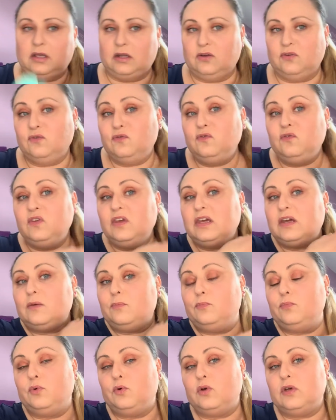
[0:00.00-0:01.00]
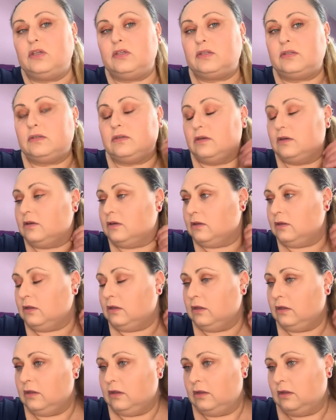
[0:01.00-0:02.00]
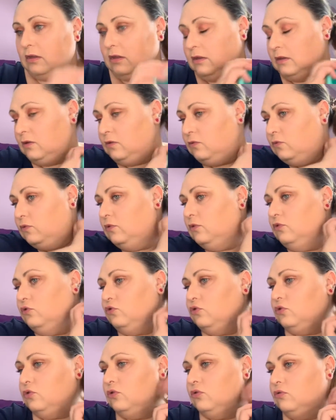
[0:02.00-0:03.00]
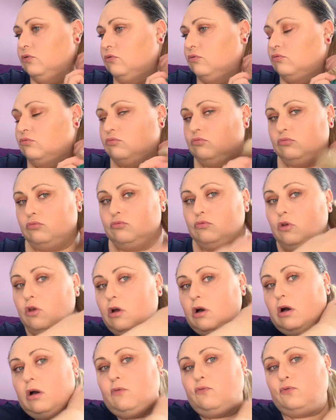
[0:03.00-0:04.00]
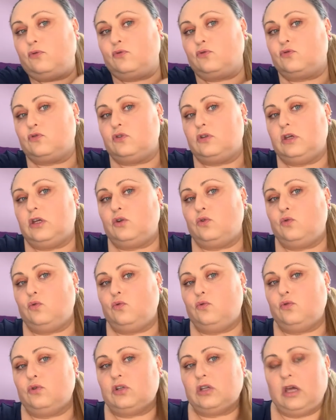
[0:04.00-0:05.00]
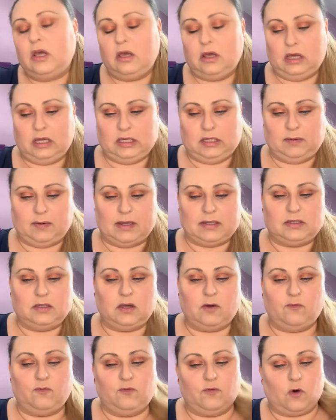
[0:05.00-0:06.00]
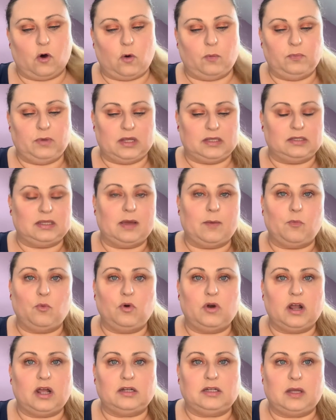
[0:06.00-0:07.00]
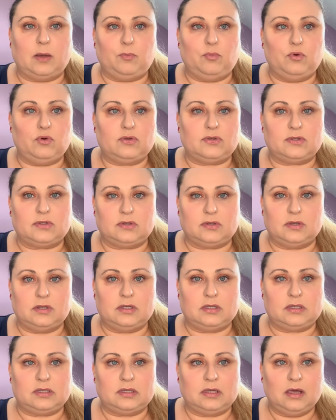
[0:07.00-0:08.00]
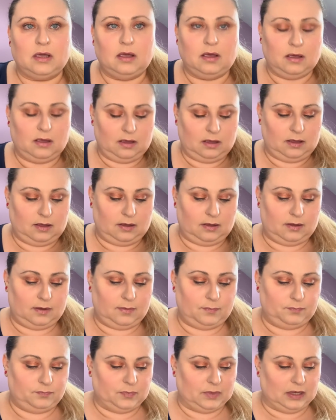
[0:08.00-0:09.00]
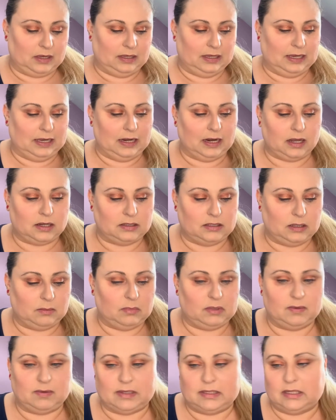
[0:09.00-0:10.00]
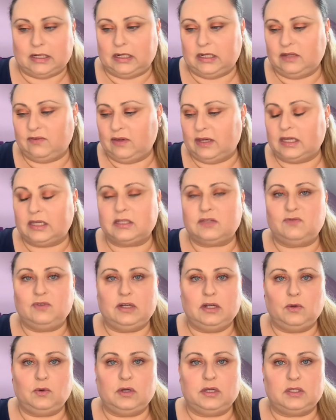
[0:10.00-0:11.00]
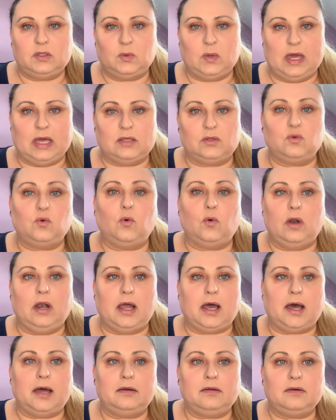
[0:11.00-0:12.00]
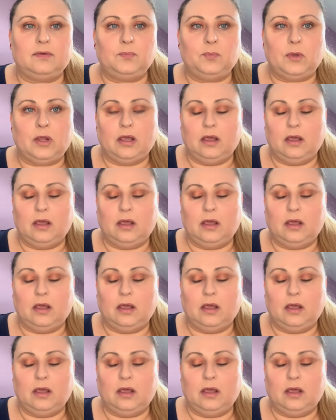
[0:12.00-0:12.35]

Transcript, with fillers: Entwirrbürste und ja, funktioniert gut. Ich weiß nicht, warum das der Monat der Bürsten ist. Ähm, je nachdem, ich weiß ja nicht, welches Video ich zuerst hochlade.